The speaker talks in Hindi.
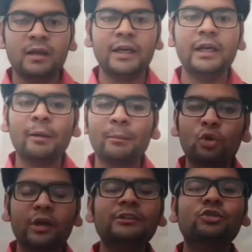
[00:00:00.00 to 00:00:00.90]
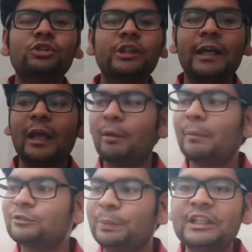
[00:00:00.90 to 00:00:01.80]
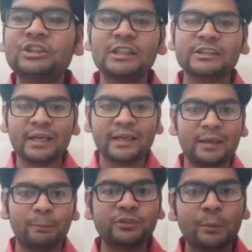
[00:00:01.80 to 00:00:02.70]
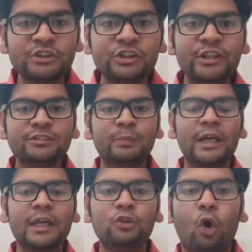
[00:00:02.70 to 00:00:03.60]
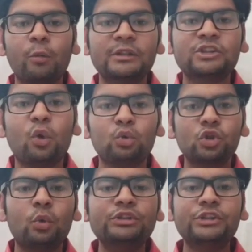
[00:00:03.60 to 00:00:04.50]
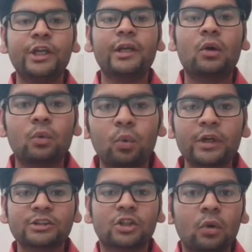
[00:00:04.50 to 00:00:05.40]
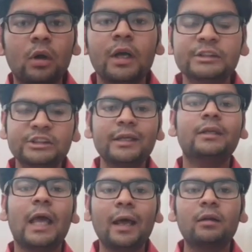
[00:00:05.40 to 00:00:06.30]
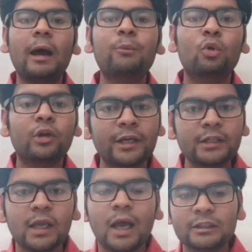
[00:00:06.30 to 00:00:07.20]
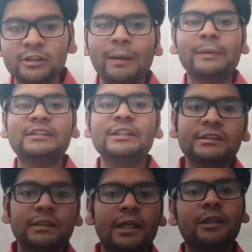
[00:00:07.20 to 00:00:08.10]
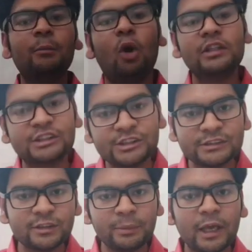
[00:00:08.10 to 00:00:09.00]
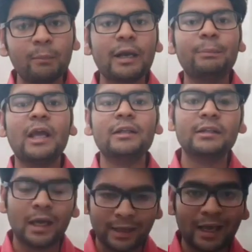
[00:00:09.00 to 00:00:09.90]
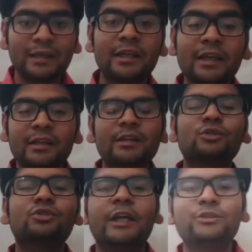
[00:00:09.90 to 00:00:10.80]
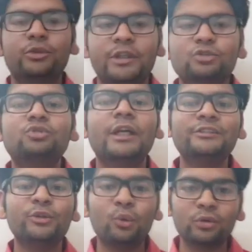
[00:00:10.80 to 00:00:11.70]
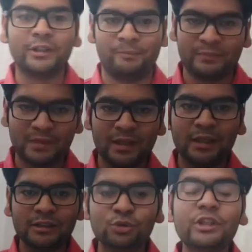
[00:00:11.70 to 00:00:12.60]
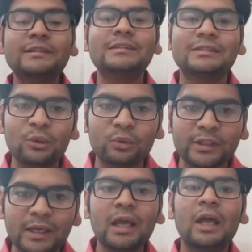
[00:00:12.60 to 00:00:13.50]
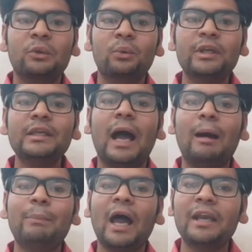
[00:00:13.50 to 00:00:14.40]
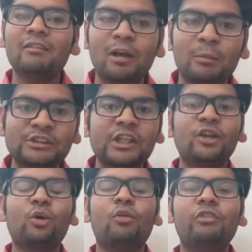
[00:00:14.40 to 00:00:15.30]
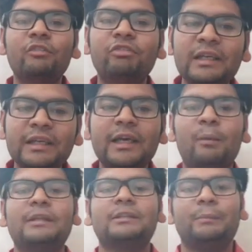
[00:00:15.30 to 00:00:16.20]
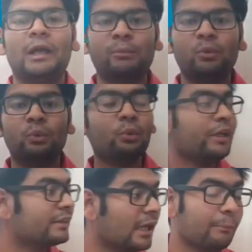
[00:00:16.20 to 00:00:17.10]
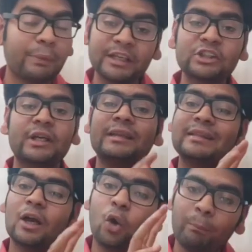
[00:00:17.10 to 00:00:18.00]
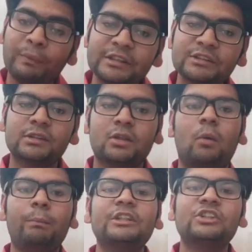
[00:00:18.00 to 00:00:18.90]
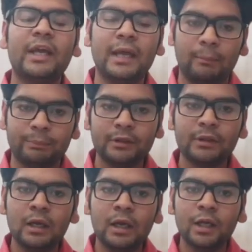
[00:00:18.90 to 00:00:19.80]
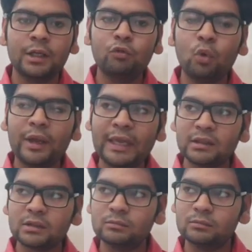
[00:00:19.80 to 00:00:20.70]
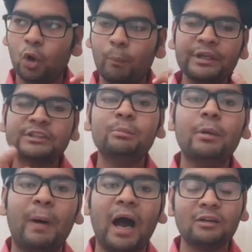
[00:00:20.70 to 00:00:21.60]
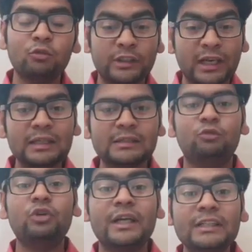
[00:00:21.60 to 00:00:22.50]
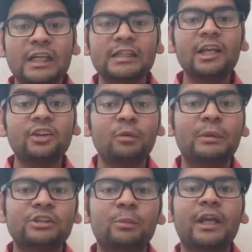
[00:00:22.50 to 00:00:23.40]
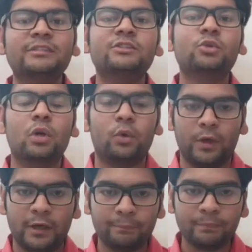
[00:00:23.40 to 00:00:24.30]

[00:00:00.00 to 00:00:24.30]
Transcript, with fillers: इंडिया में लोग नहीं सोचते इंडिया में बस भीड़ चाल चल रही है सब इंजीनियर्स बनने की दौड़ में चलो चलो इंजीनियरिंग करो कोटा चलो जी यार आप कोटा की जब आप अच्छी चीज़ें देखते हैं बहुत अच्छी चीज़ें भी हैं बट आप यहाँ यहाँ के देखिए कितने सुसाइड होते हैं सुसाइड क्यों होते हैं सुसाइड इसलिए होते हैं क्योंकि यहाँ पर आने वाला बच्चा इतना कॉन्फिडेंस फील ही नहीं कर पाता अपने आप को क्योंकि इतना प्रेशर इतना कॉम्पिटिशन है यहाँ पर कि वो एक कंपटीशन में भाग वो डर वो डर जाता है इतने बच्चे में कैसे स्कोर करूंगा